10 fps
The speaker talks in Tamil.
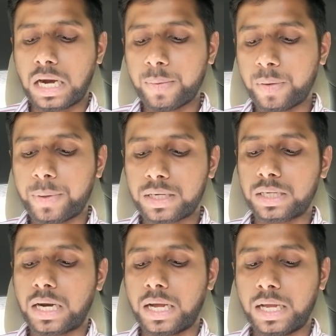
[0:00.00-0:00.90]

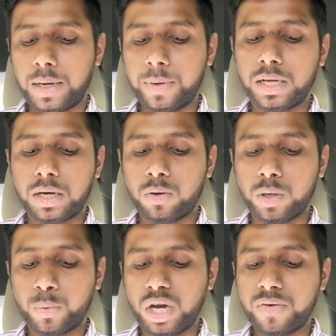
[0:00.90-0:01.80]
அனுப்பப்பட்டிருக்கிறாங்க அப்படிங்கிற
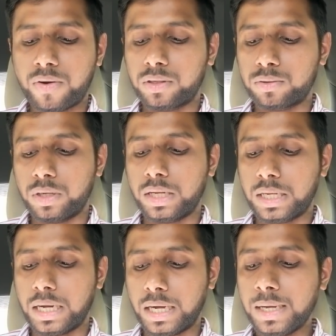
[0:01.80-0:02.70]
ஒரு புள்ளி விவரத்தை
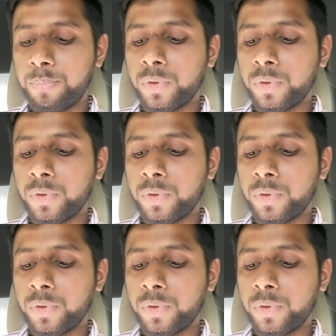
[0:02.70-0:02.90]
சொல்லியிருக்கிறாங்க